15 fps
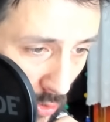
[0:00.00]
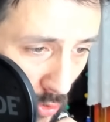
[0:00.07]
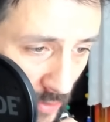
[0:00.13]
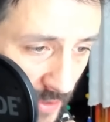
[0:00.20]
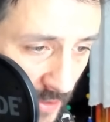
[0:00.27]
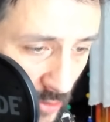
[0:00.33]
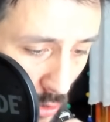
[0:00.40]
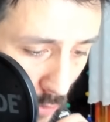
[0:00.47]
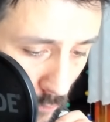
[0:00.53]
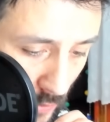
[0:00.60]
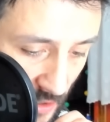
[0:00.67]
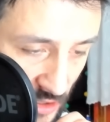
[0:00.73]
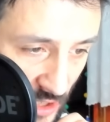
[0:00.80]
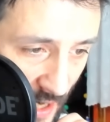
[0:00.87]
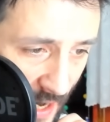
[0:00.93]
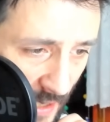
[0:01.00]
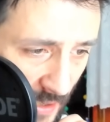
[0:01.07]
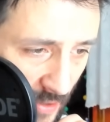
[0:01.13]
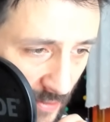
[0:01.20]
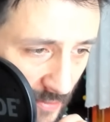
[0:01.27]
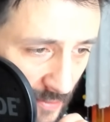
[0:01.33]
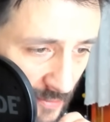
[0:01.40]
Oradan da
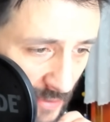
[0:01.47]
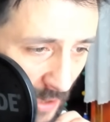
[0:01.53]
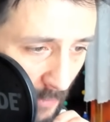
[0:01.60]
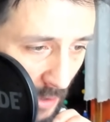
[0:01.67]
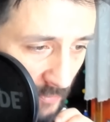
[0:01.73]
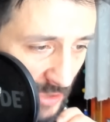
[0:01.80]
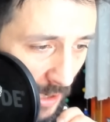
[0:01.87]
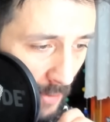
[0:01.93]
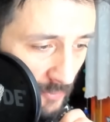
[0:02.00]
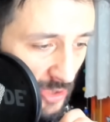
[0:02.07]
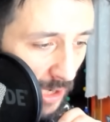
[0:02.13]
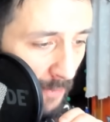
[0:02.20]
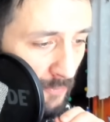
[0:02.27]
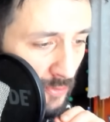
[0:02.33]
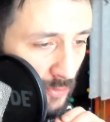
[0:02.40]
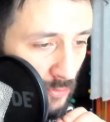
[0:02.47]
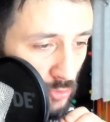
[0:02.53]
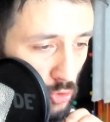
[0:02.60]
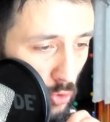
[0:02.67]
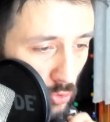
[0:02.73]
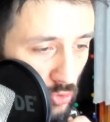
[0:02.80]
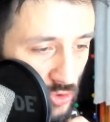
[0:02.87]
vuracak. Tamam tamam tamam.
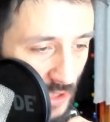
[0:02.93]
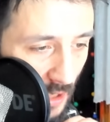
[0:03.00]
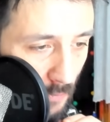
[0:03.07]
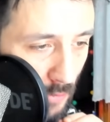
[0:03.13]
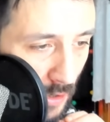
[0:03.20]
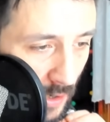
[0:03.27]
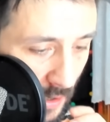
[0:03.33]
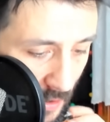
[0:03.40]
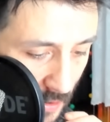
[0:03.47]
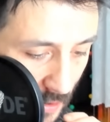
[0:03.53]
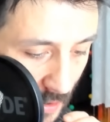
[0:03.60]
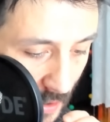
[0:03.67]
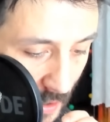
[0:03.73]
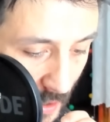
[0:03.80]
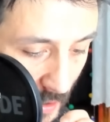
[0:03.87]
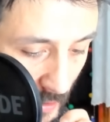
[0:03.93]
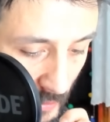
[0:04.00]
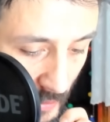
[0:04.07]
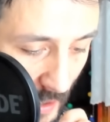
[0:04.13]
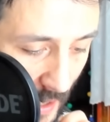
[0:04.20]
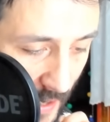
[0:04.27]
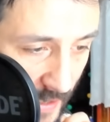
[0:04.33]
Çok güzel be.
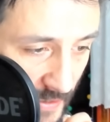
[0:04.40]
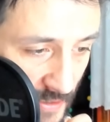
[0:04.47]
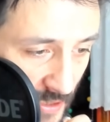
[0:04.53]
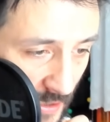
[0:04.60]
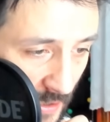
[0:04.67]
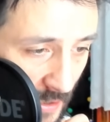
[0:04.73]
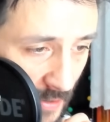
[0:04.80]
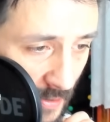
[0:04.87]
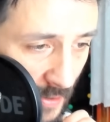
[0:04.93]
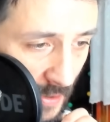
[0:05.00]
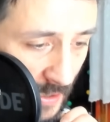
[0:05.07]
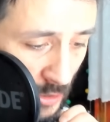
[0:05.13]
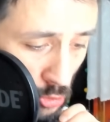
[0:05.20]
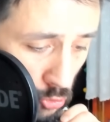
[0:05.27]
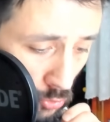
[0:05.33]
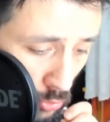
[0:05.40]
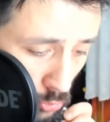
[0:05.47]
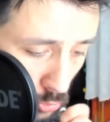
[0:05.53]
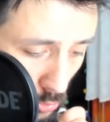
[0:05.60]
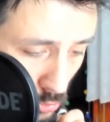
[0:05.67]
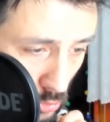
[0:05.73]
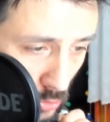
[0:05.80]
Gayet iyi. E
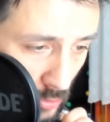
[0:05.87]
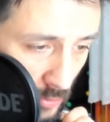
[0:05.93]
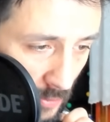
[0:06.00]
şunu tut.